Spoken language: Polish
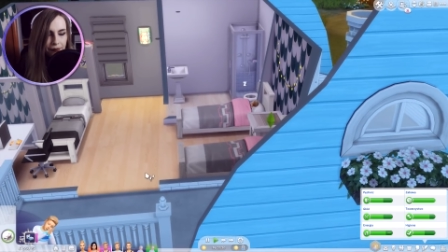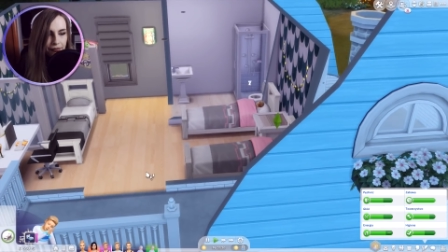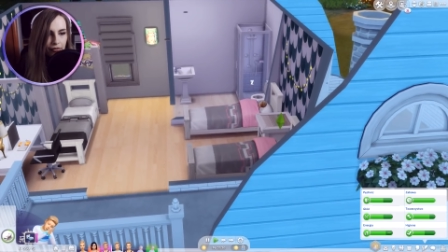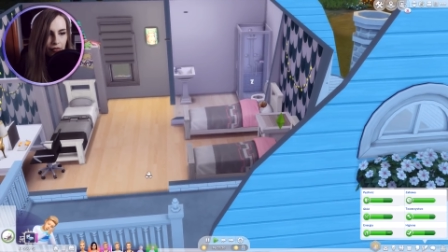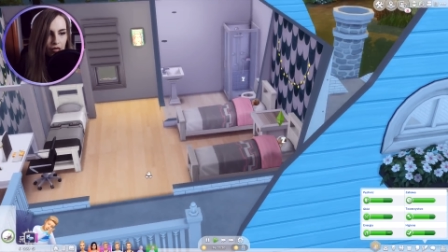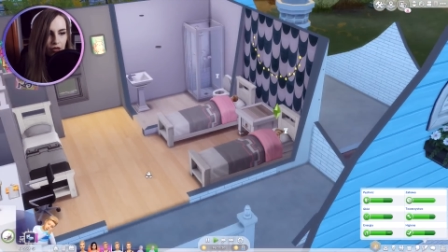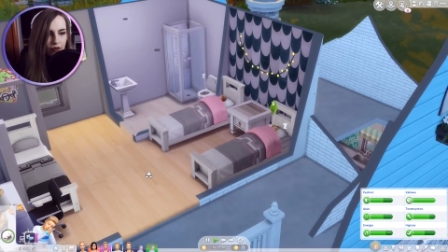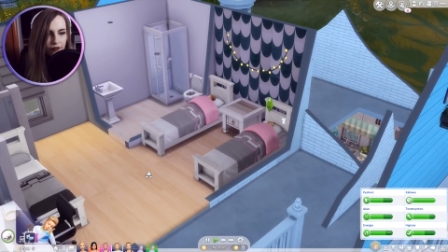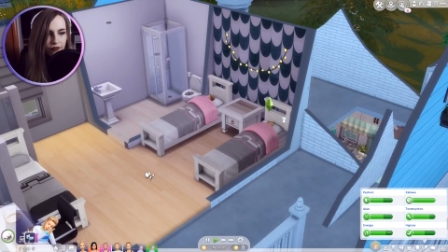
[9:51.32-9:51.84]

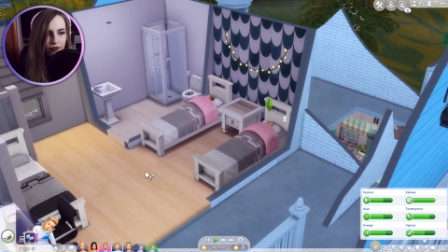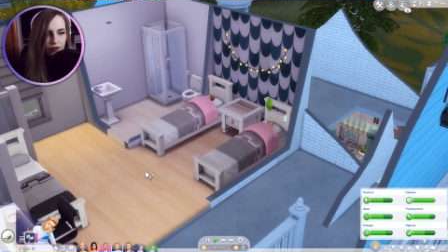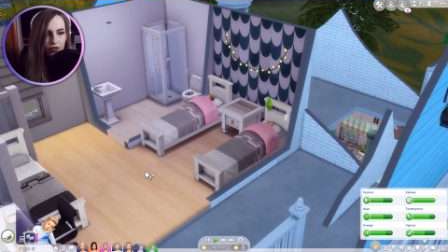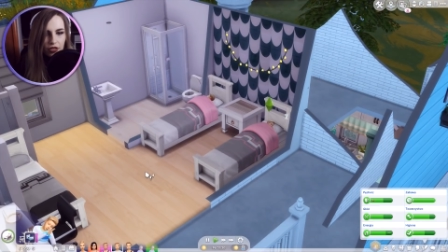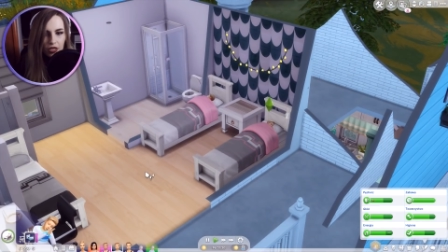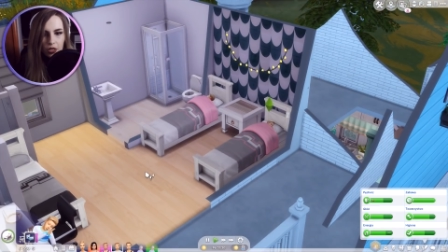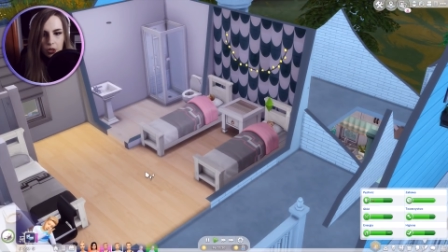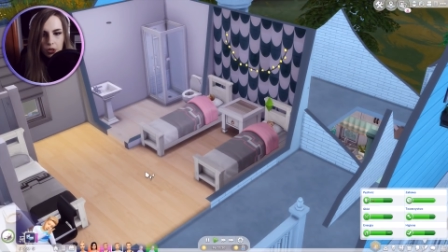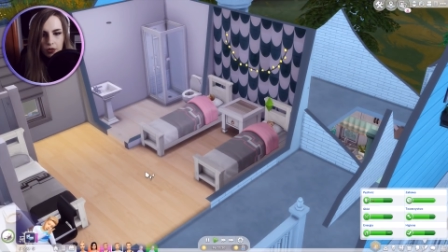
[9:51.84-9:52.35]
Mm,
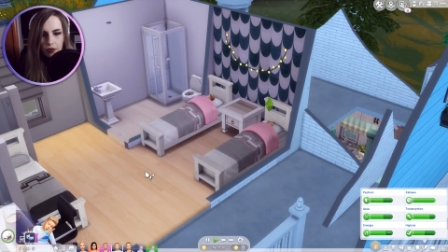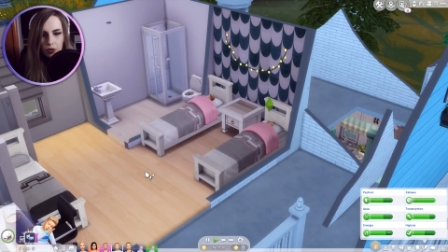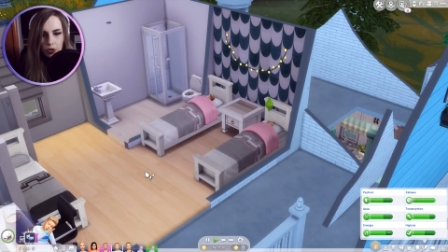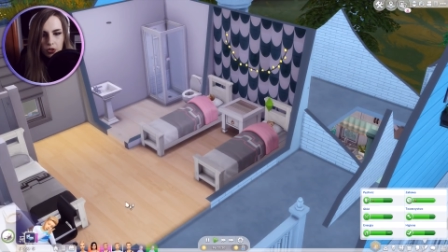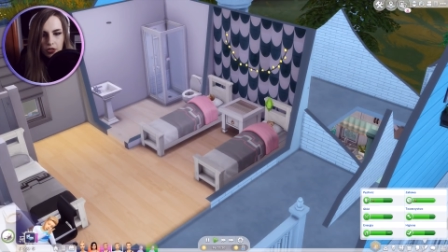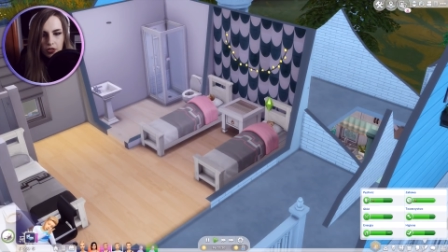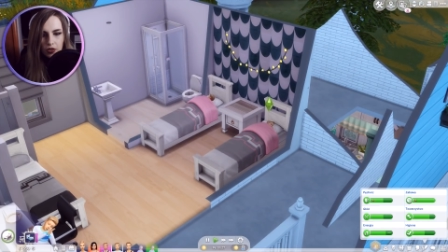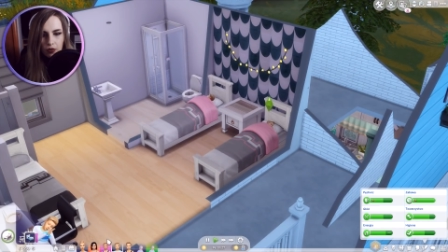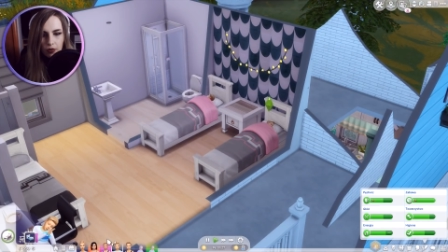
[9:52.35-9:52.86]
wy jeszcze
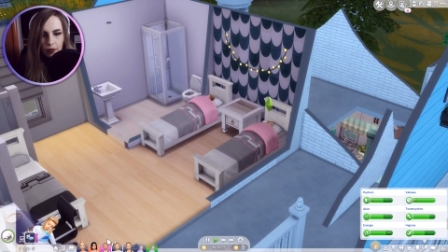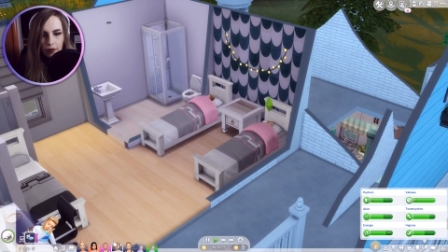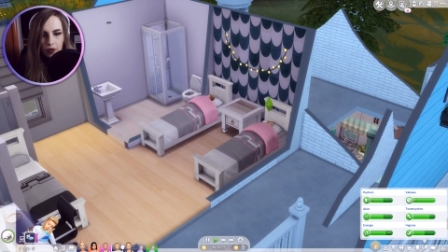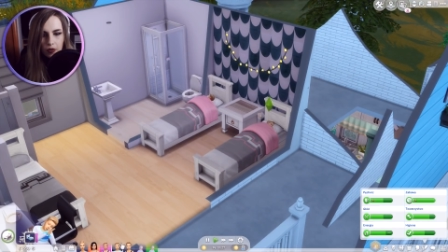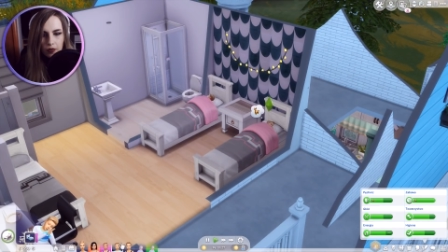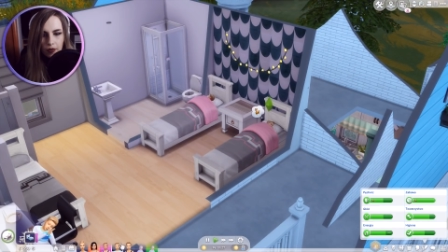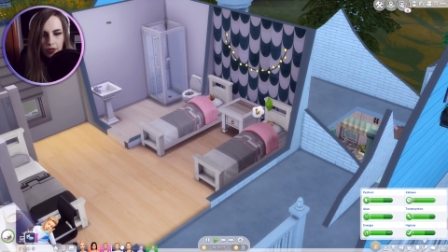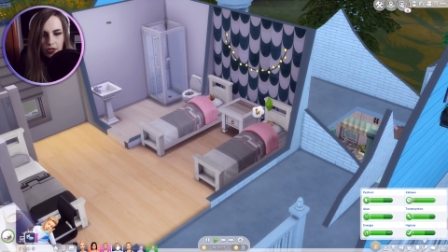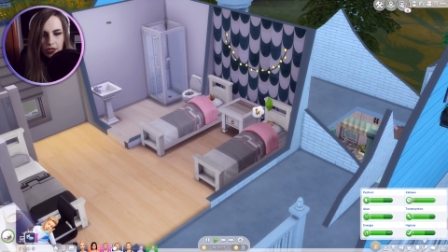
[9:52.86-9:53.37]
możecie sobie
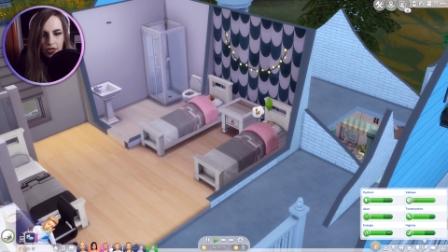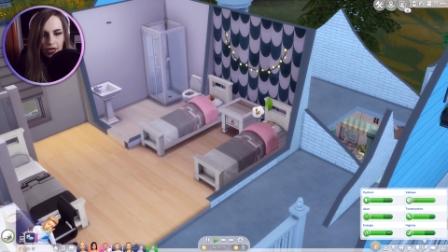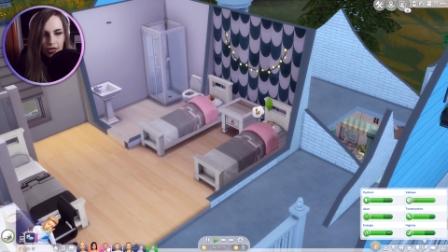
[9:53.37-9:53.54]
pospać,